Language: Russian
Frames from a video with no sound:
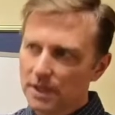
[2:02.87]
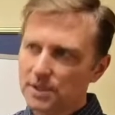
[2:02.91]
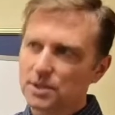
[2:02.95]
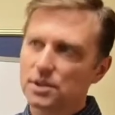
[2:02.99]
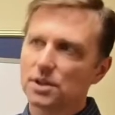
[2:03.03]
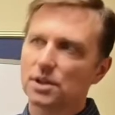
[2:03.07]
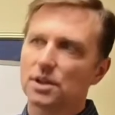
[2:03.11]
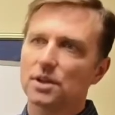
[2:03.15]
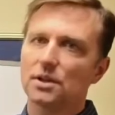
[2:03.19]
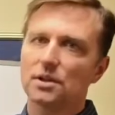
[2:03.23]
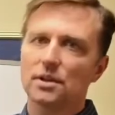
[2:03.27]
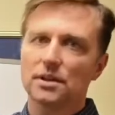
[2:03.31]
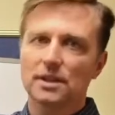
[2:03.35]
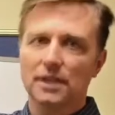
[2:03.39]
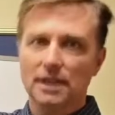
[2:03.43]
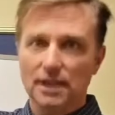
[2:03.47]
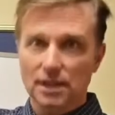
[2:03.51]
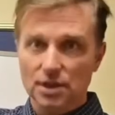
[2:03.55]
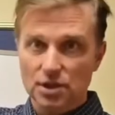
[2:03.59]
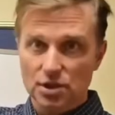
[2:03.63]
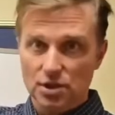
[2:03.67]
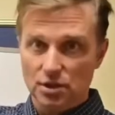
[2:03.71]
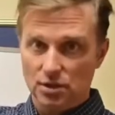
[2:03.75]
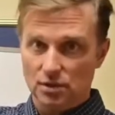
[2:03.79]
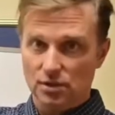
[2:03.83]
этих проблем
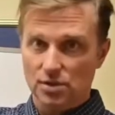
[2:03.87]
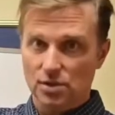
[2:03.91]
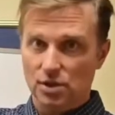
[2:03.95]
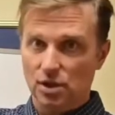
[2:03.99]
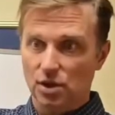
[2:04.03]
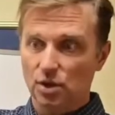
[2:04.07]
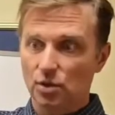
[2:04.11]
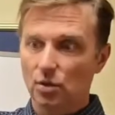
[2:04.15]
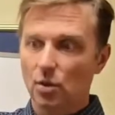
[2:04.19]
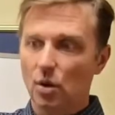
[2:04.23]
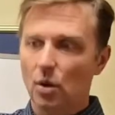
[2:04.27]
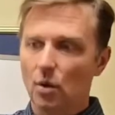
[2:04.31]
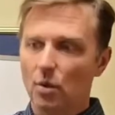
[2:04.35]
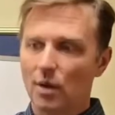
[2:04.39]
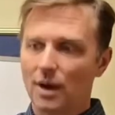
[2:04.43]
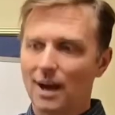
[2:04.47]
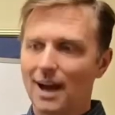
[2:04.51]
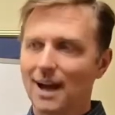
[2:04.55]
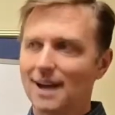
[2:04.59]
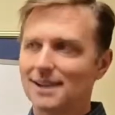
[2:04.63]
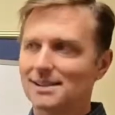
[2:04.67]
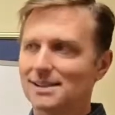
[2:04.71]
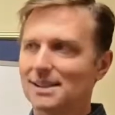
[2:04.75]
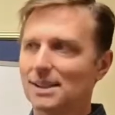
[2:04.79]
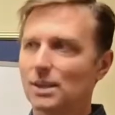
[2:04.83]
с сахаром в крови,
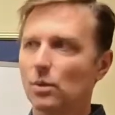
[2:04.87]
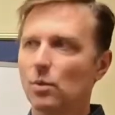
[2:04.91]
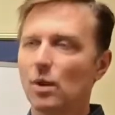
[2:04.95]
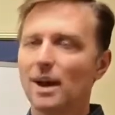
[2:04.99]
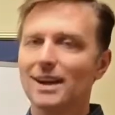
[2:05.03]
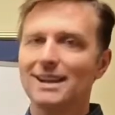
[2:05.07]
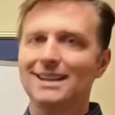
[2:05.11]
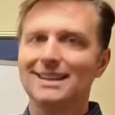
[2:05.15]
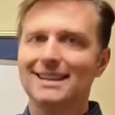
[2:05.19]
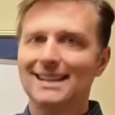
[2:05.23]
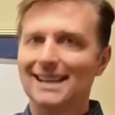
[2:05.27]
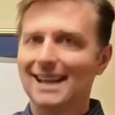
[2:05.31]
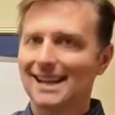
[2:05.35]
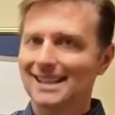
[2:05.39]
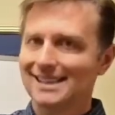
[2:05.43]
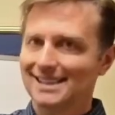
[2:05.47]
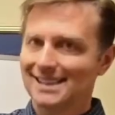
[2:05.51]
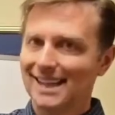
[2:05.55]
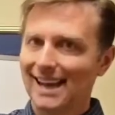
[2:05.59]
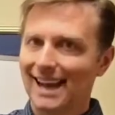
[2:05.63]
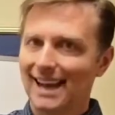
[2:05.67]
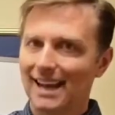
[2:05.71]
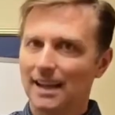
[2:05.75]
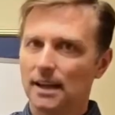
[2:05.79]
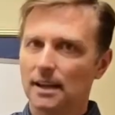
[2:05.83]
и вы не будете
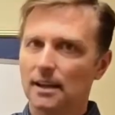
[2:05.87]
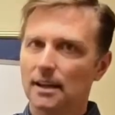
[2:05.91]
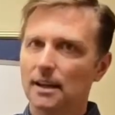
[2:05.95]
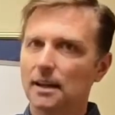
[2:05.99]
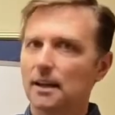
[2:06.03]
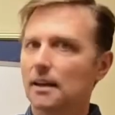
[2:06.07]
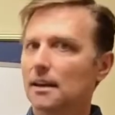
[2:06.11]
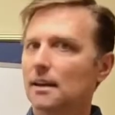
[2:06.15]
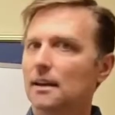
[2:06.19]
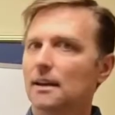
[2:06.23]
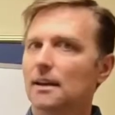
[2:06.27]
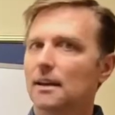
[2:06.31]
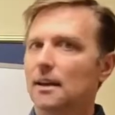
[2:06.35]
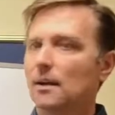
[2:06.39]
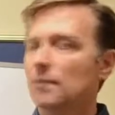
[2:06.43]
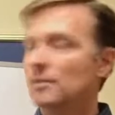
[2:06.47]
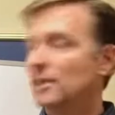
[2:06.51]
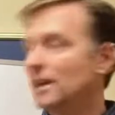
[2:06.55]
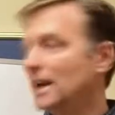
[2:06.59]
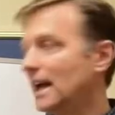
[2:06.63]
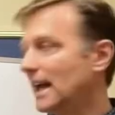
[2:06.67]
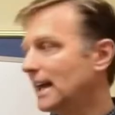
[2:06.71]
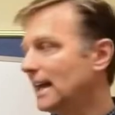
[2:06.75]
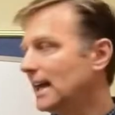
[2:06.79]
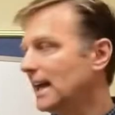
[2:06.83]
хотеть их каждый день.
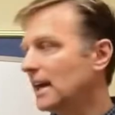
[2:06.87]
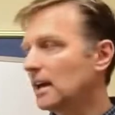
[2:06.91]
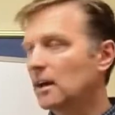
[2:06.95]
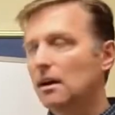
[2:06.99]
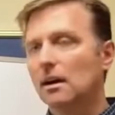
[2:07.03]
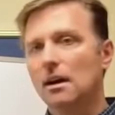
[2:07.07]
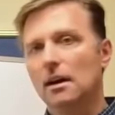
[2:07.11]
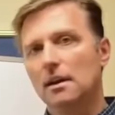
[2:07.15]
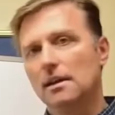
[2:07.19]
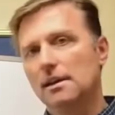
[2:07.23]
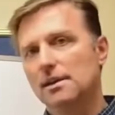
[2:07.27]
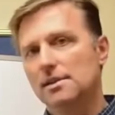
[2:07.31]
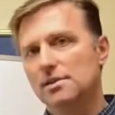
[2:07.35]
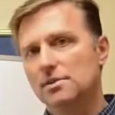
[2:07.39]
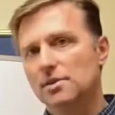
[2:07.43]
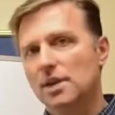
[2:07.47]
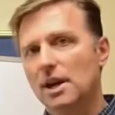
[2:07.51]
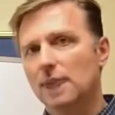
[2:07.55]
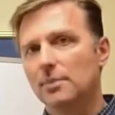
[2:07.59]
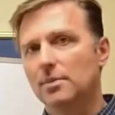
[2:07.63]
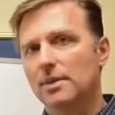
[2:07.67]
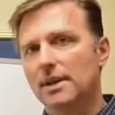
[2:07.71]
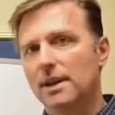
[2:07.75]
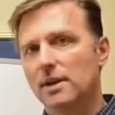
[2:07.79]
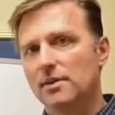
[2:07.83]
Я попадал в эту
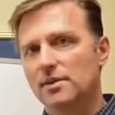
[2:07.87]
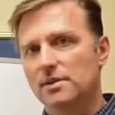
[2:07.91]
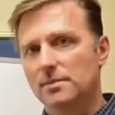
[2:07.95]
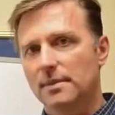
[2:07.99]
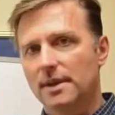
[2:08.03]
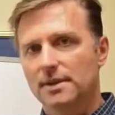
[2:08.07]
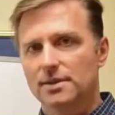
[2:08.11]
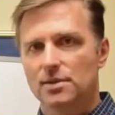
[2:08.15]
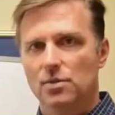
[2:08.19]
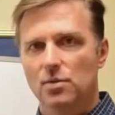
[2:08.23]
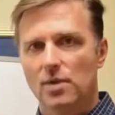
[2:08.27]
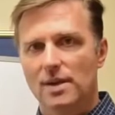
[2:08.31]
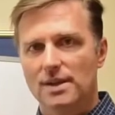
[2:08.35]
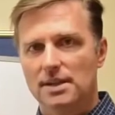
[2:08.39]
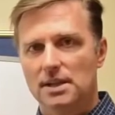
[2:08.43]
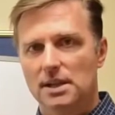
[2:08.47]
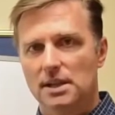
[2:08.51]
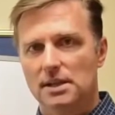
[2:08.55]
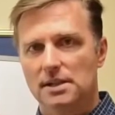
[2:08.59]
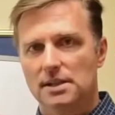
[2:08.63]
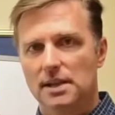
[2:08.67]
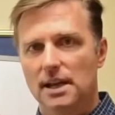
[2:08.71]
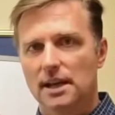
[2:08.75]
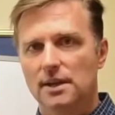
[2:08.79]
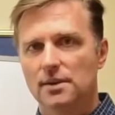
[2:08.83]
ловушку лет
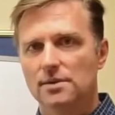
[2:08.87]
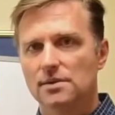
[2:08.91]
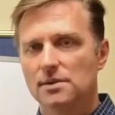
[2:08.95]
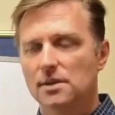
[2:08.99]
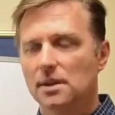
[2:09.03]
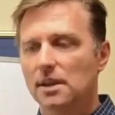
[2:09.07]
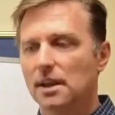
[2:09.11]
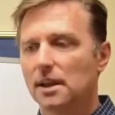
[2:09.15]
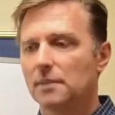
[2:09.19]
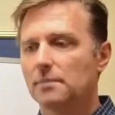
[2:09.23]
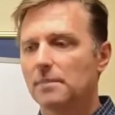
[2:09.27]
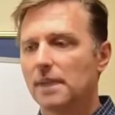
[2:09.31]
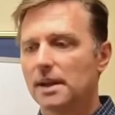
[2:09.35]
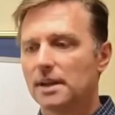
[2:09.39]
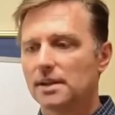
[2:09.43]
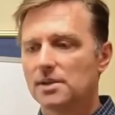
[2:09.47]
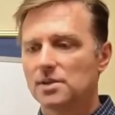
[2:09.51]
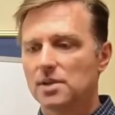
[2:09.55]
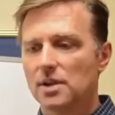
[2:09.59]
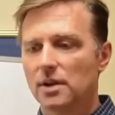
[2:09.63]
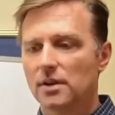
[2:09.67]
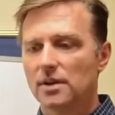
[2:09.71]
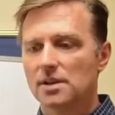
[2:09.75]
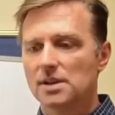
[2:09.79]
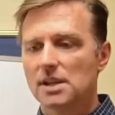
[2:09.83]
30 назад. Я
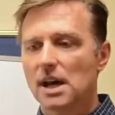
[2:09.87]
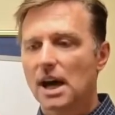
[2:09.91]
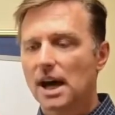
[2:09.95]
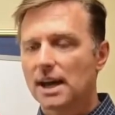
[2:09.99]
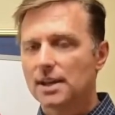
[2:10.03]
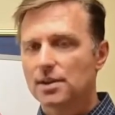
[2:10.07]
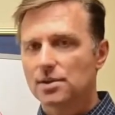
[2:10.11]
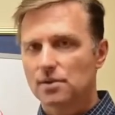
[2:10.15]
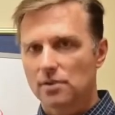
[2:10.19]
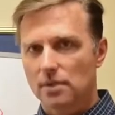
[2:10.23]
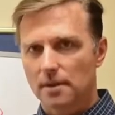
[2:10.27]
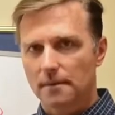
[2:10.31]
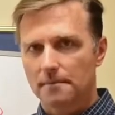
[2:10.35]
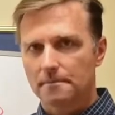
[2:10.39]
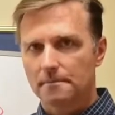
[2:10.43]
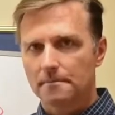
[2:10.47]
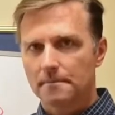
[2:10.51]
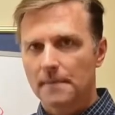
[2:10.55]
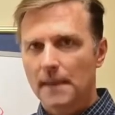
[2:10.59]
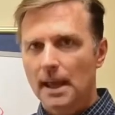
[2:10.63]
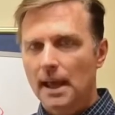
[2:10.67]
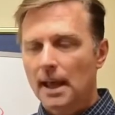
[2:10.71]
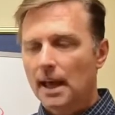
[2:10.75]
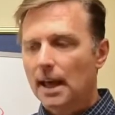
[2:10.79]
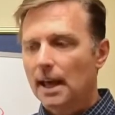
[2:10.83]
тогда любил
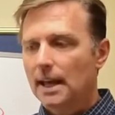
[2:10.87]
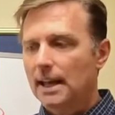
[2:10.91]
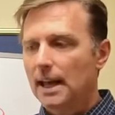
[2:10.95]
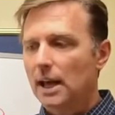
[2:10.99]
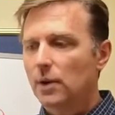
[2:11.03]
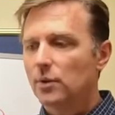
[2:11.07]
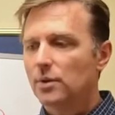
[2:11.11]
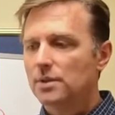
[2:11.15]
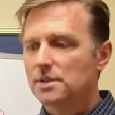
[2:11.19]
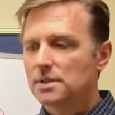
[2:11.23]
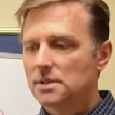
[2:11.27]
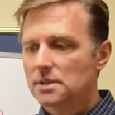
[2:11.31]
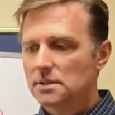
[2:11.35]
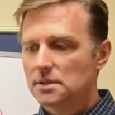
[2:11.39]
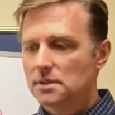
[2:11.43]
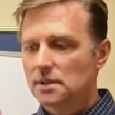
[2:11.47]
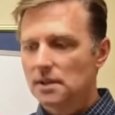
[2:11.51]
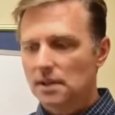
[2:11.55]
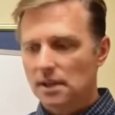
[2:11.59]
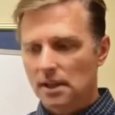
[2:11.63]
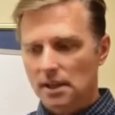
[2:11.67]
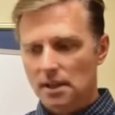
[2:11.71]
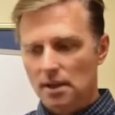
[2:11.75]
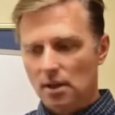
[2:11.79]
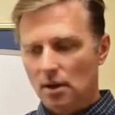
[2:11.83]
мороженое. Съедал
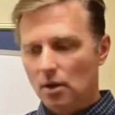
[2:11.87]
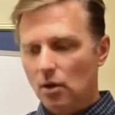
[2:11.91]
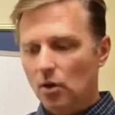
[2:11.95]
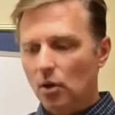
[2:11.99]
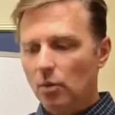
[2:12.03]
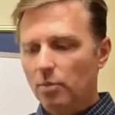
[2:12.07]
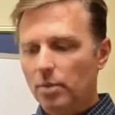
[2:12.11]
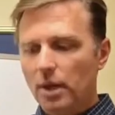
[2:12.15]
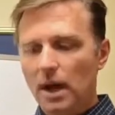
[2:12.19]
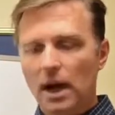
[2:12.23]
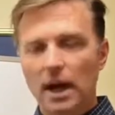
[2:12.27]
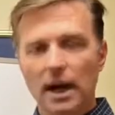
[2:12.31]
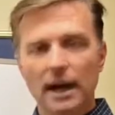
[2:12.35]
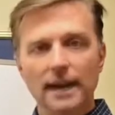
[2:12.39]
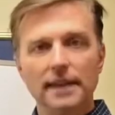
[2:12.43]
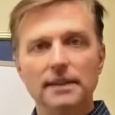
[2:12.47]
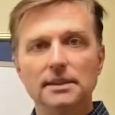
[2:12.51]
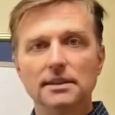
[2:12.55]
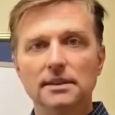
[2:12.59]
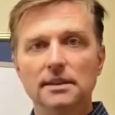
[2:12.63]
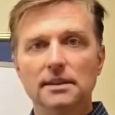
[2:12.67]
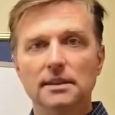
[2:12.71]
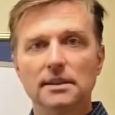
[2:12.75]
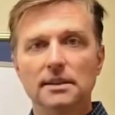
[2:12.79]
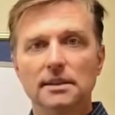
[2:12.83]
целых
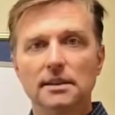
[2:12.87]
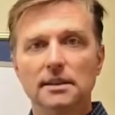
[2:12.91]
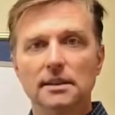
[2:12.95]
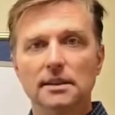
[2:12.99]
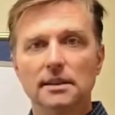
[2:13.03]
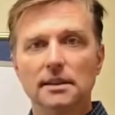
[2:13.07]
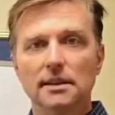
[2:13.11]
пол-литра.